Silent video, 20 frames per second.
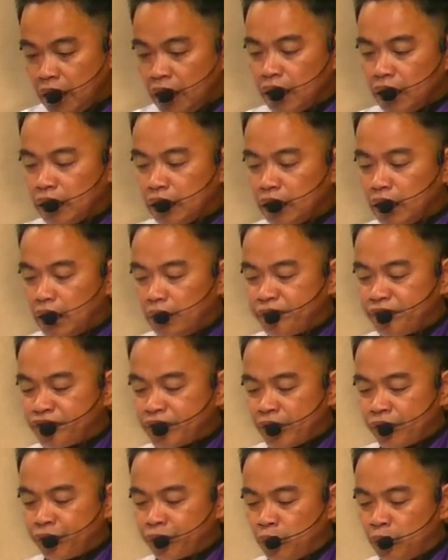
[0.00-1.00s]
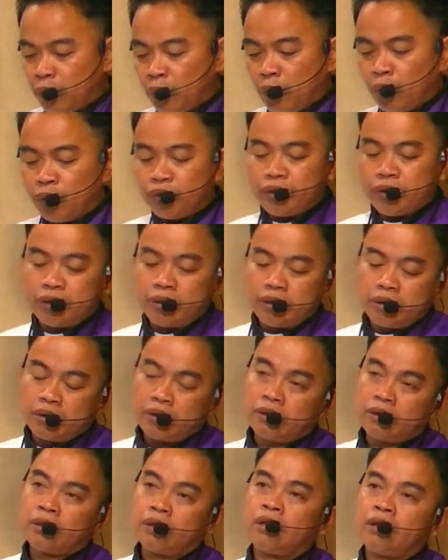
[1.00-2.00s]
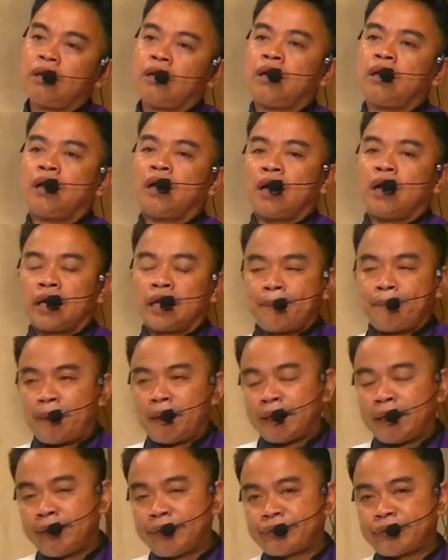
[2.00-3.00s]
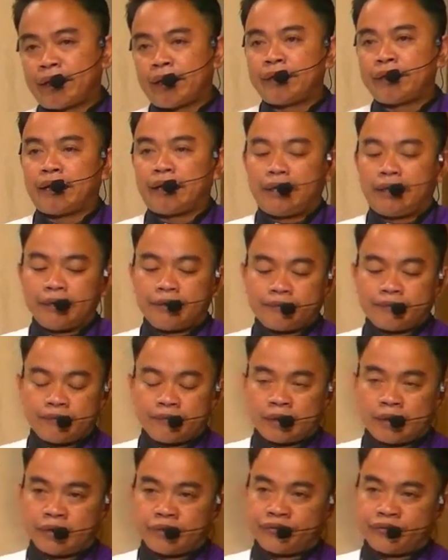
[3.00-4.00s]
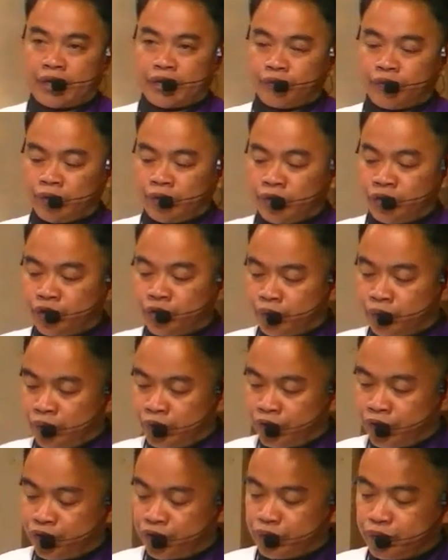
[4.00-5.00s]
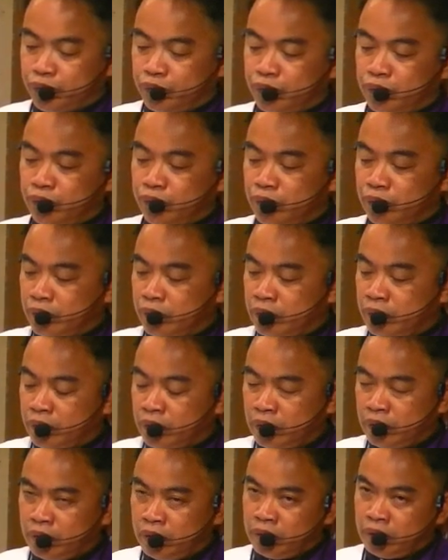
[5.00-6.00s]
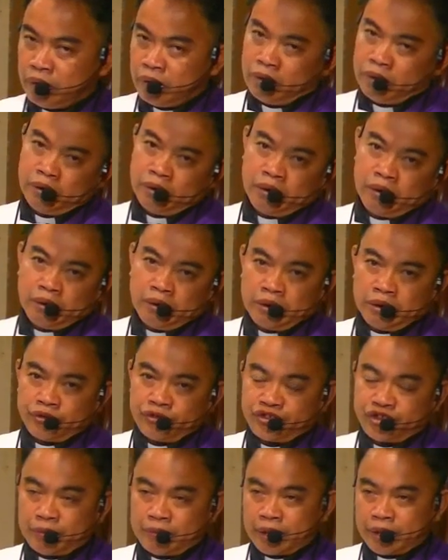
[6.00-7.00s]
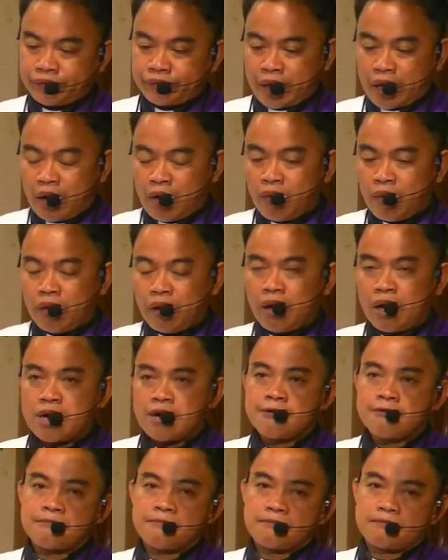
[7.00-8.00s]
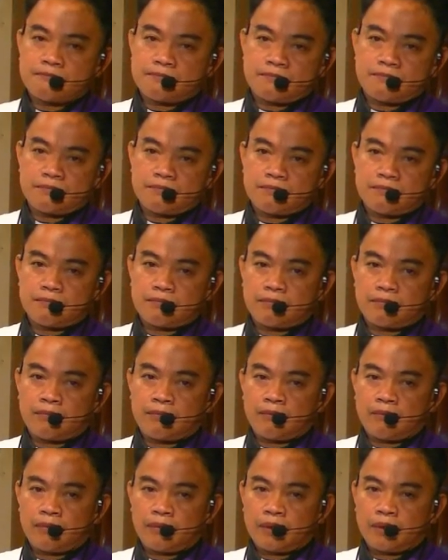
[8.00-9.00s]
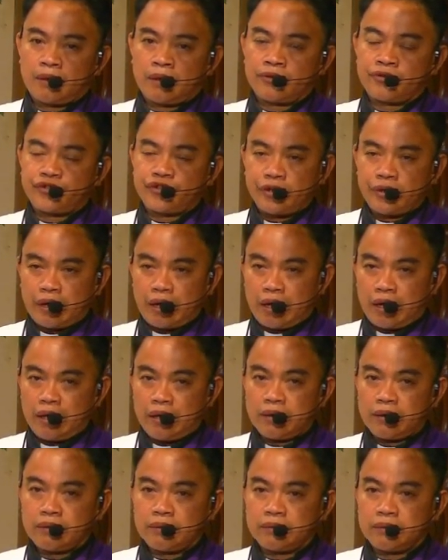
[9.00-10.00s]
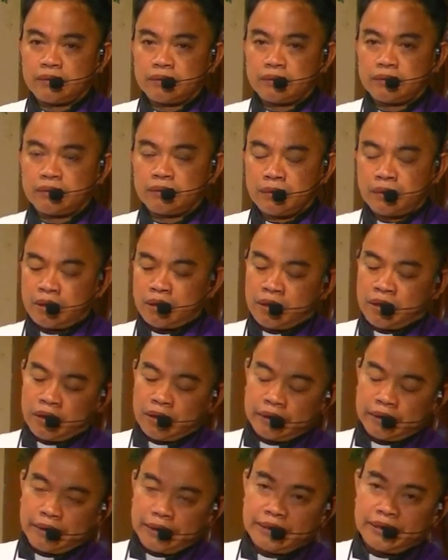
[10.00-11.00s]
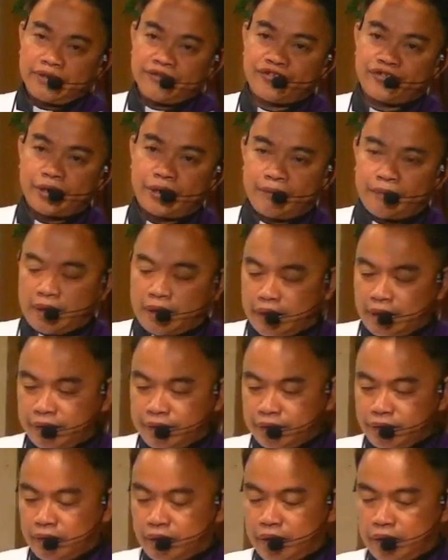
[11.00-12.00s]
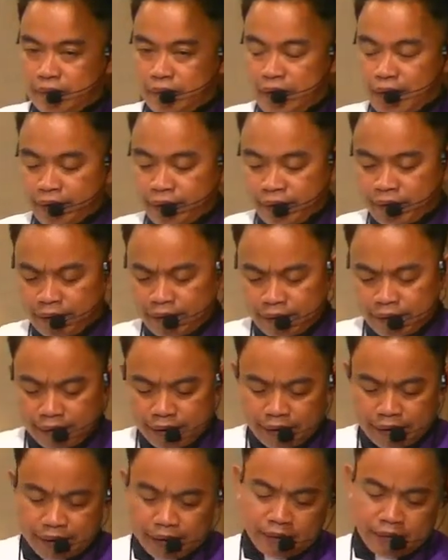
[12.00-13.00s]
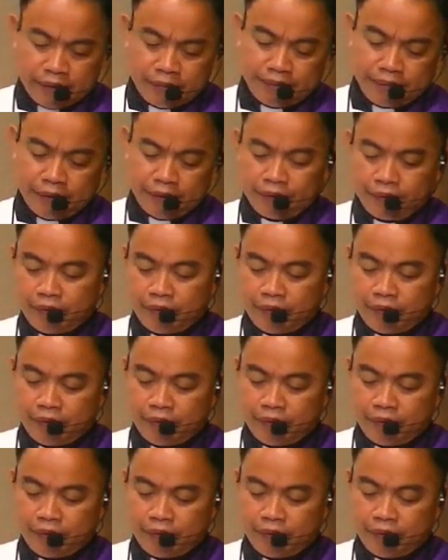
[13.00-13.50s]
nga bisan tuod ipakita na sa atong Giniso Kristo sa mga tao nga siya gikan sa amahan ug amahan na kaniya pero